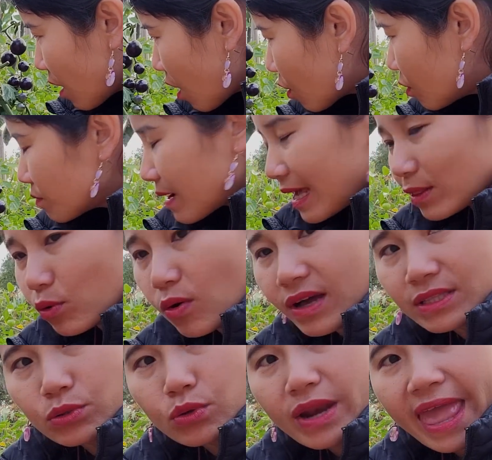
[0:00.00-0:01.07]
ngọt hôm nay thua
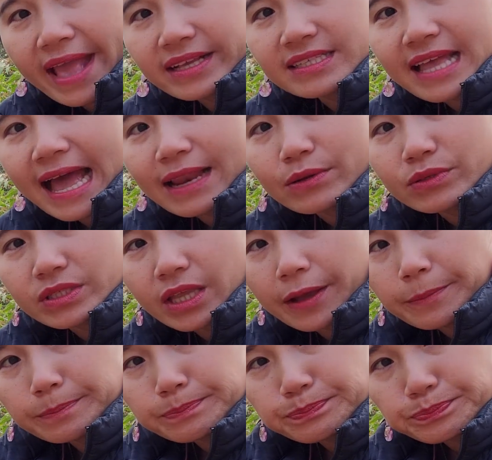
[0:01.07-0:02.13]
cà chua đen xa luôn hả chị
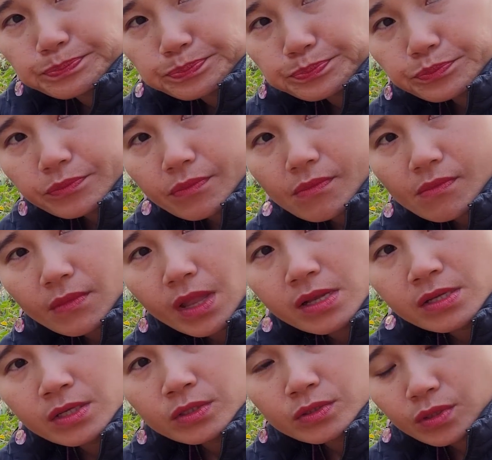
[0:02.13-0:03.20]

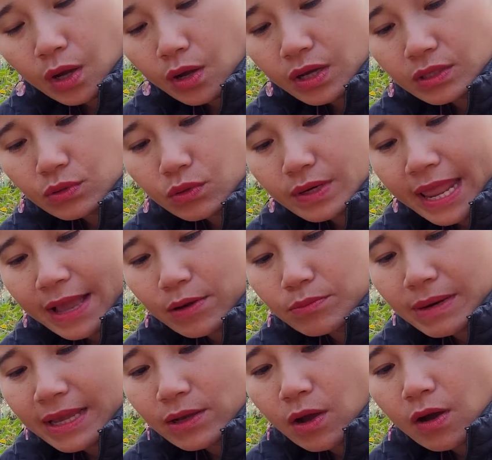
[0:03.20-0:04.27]
rồi cà chua đen
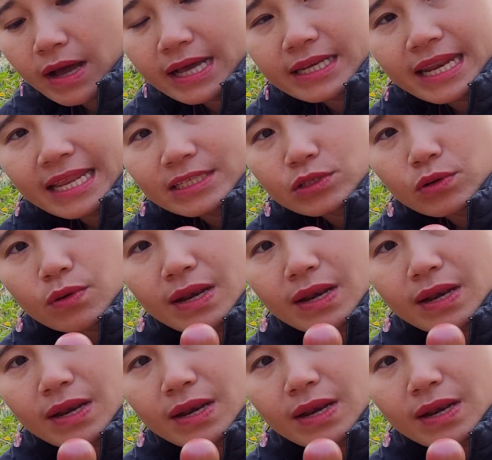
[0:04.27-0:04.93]
hôm nay ngon ha này sô